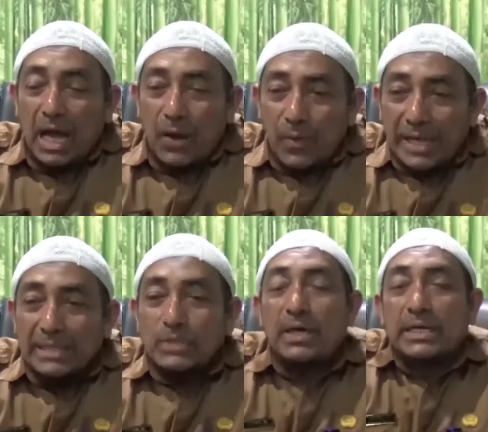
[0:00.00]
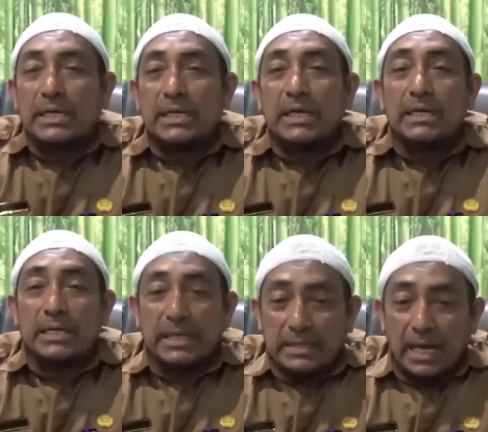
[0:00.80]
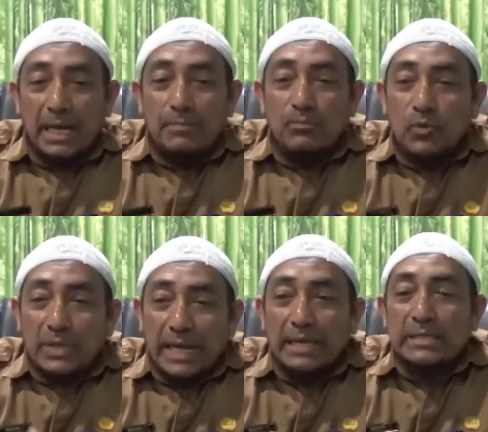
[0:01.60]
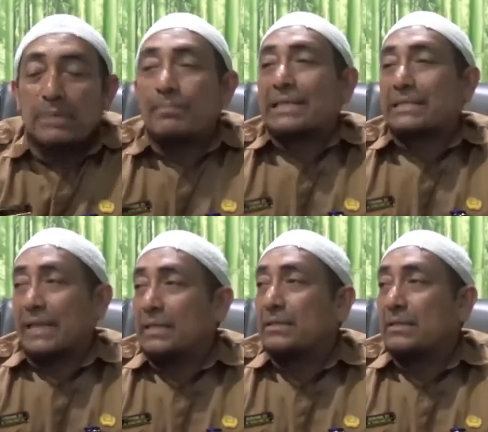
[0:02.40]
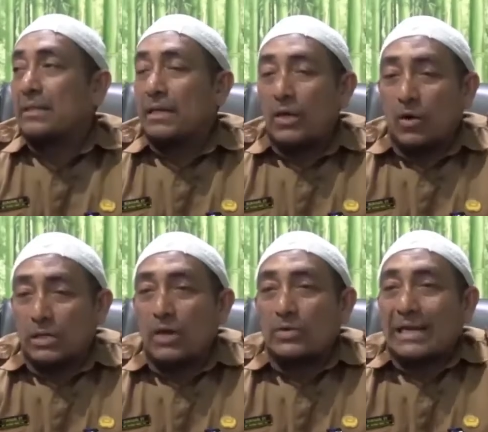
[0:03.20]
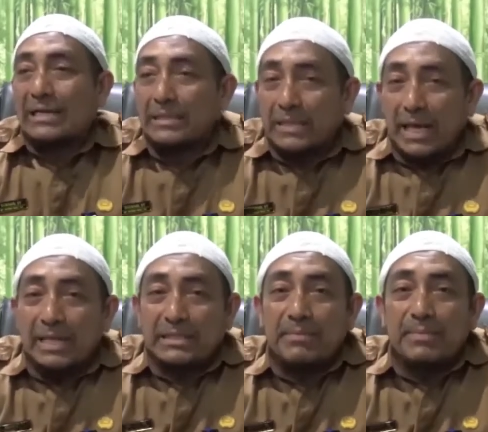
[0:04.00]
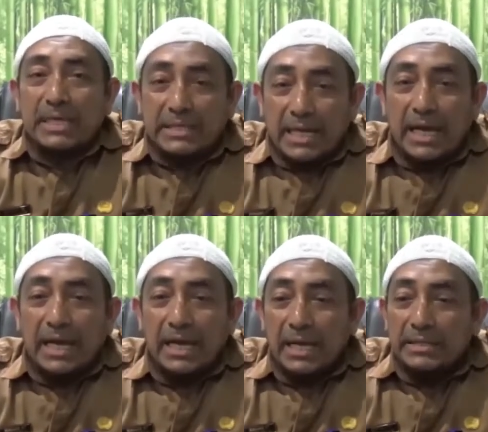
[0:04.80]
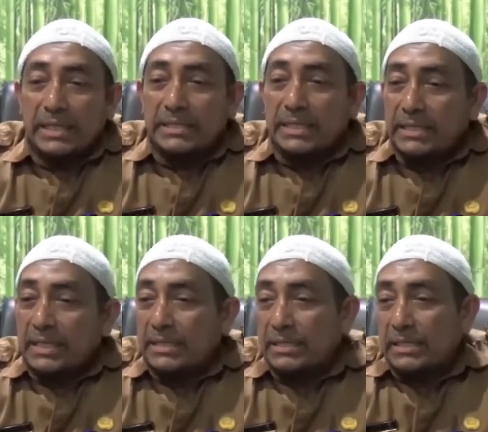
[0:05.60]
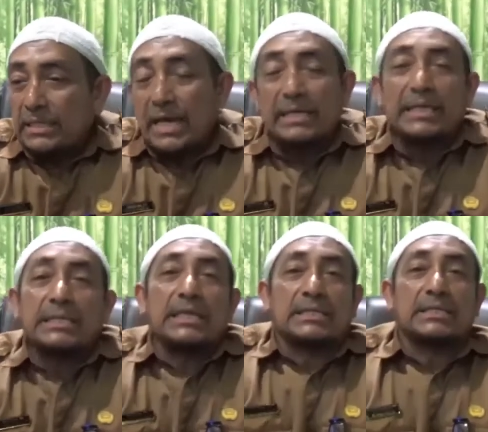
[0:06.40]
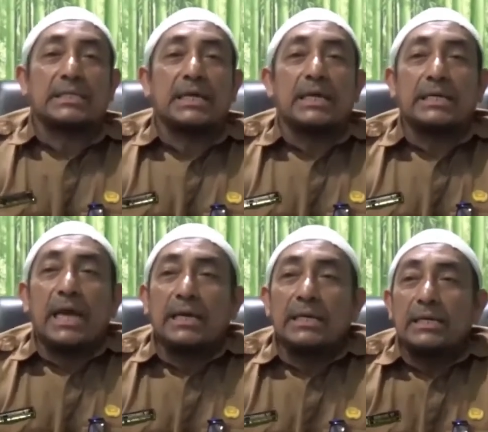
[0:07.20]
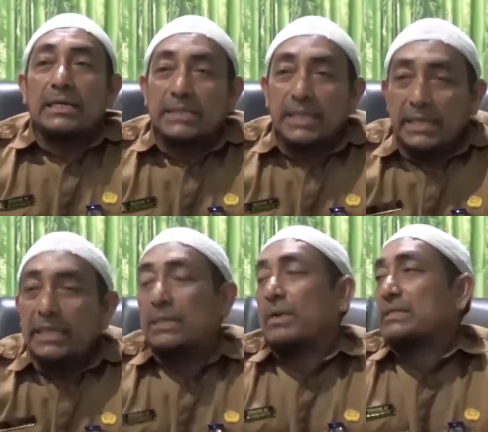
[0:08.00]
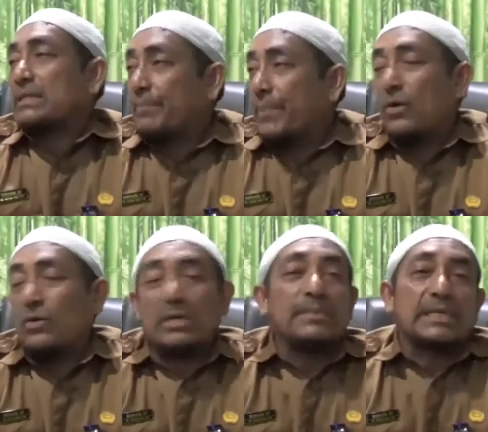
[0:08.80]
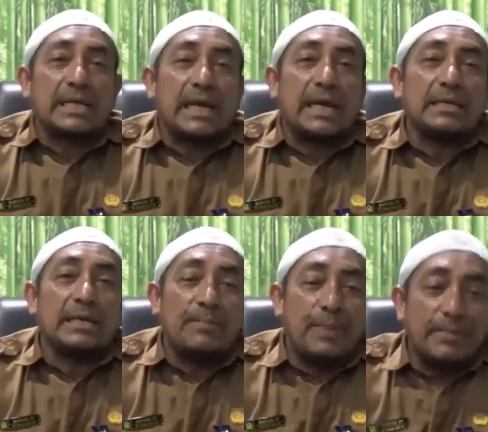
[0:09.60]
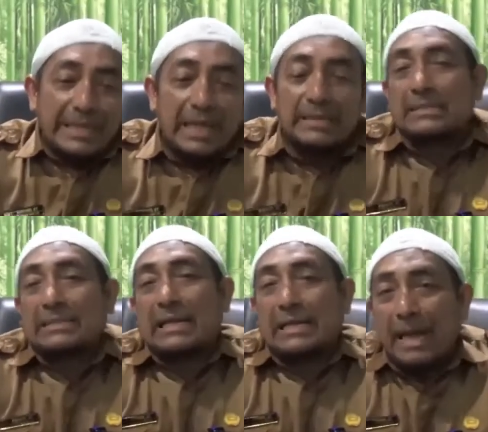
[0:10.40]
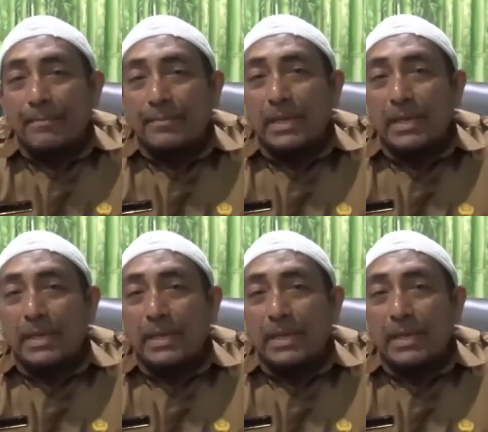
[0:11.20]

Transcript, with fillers: Awal Januari kita mulai tempatkan orang-orang kita, tim kita di titik-titik yang kritis yang sering dibuang sampah oleh masyarakat. Apabila tertangkap,